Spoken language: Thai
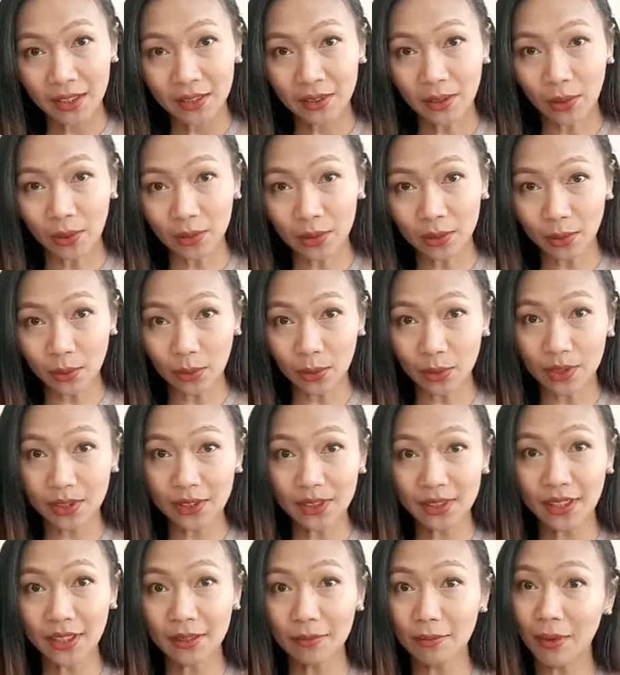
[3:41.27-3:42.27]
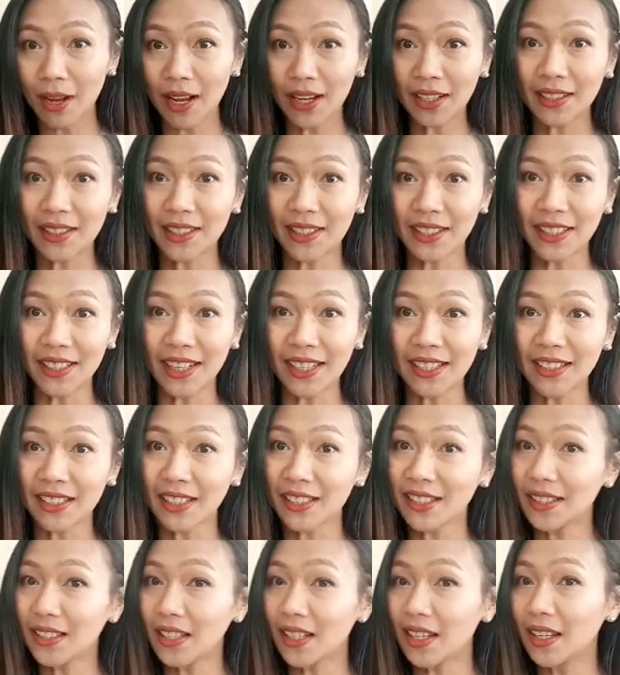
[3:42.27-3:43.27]
ท้องโตขึ้นเยอะมากเลยเห็นได้ชั
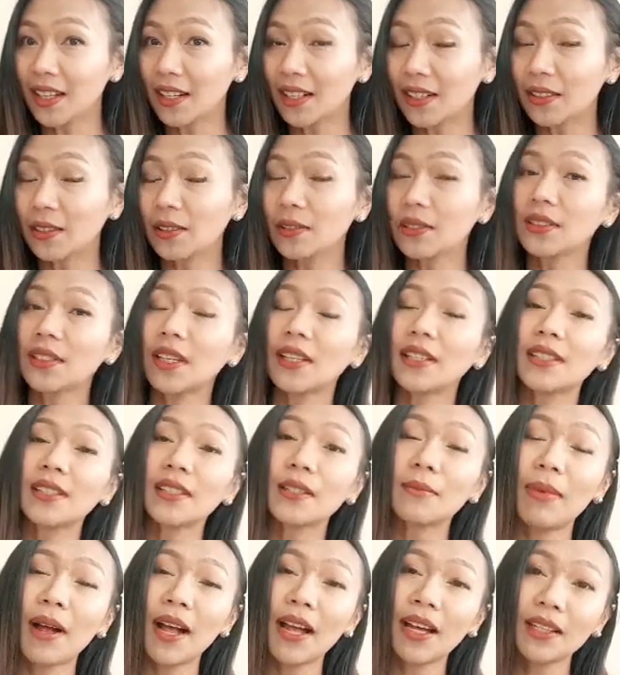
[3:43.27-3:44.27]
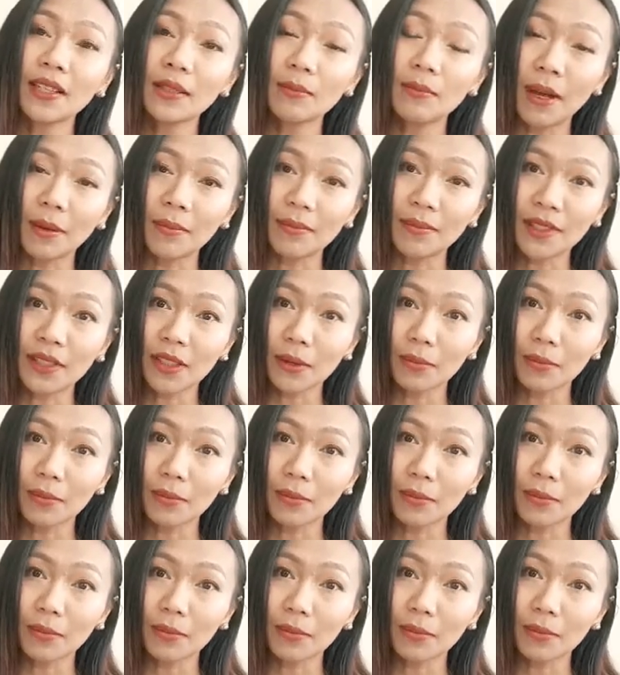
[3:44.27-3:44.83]
ดเจนเลย ต้องใส่เสื้อผ้าที่แบบ